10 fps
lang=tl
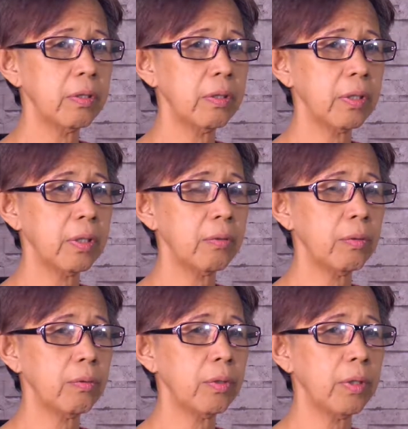
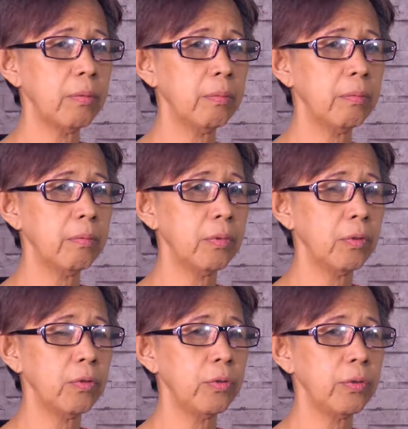Nagkaroon ako ng
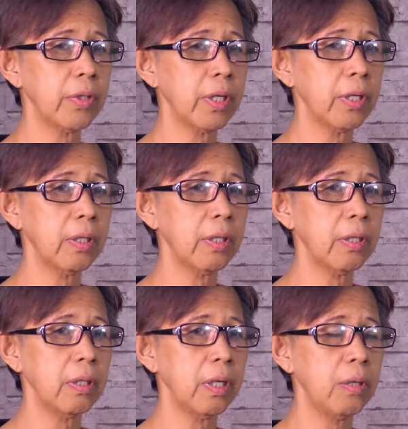nodule sa
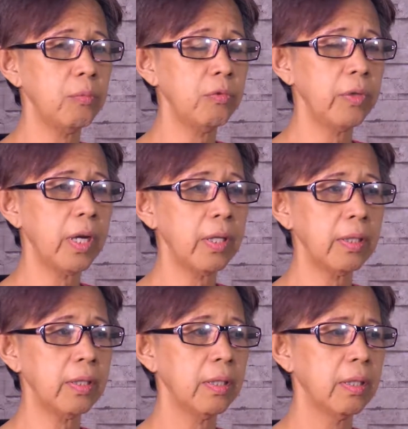
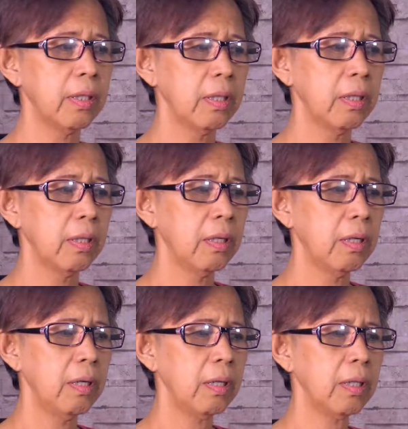lalamunan.
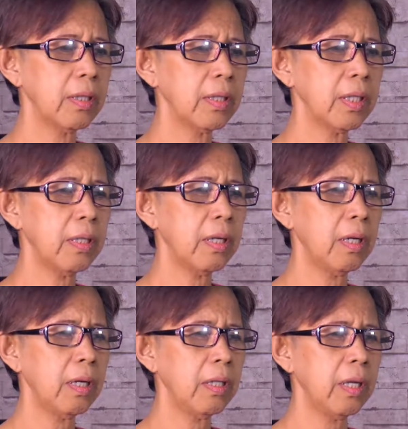Hanggang sa
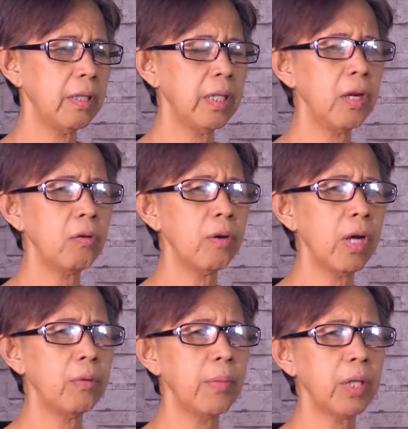na, hindi na ako
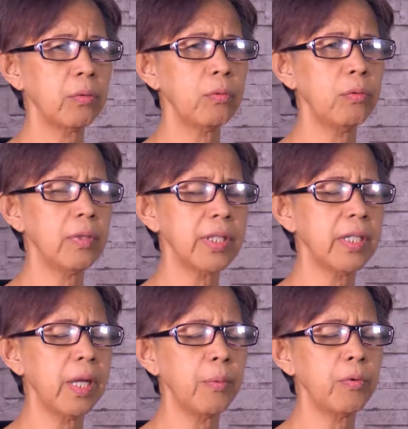ganong makatulog
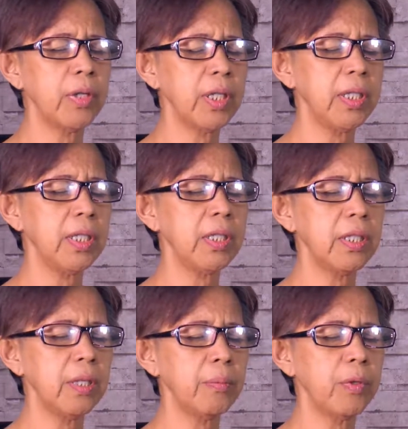kasi ang dami ko nang
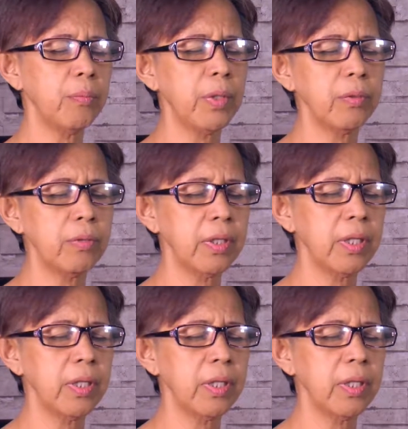iniisip. Ano ba itong